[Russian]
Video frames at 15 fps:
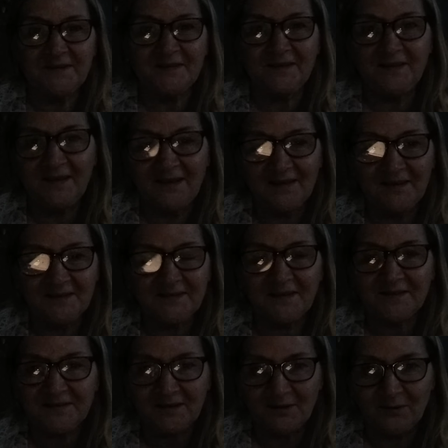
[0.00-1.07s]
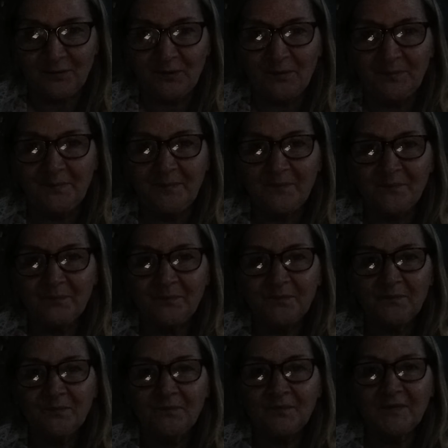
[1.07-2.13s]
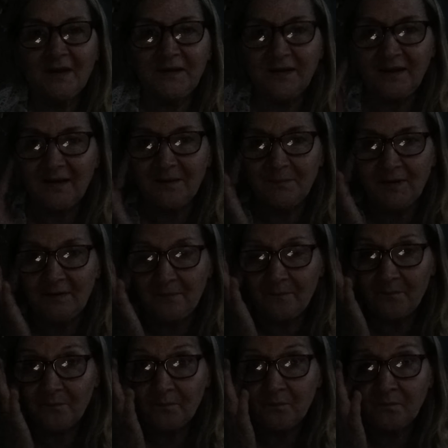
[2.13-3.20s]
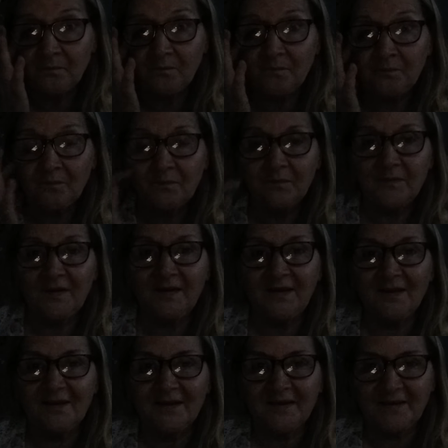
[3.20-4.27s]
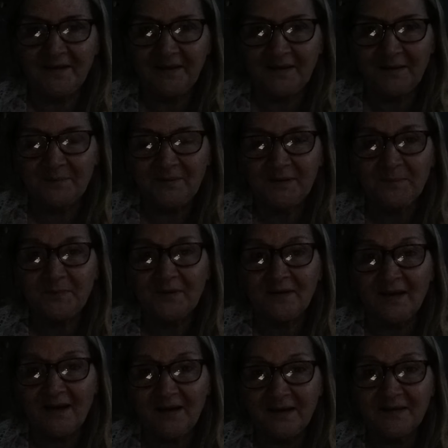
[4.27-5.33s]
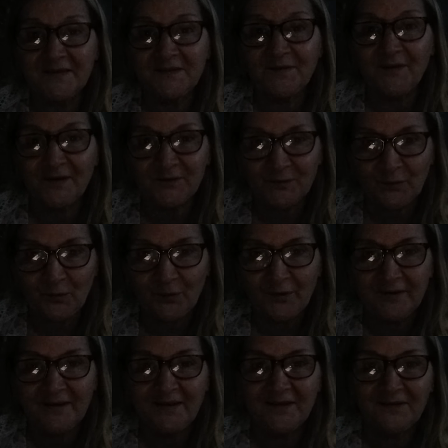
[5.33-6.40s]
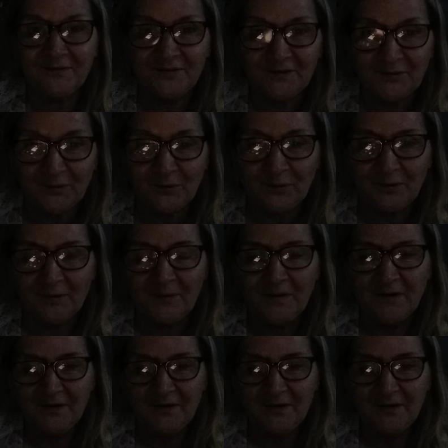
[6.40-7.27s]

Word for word: сидела за столом на небе, ела хлеб и пила святое вино.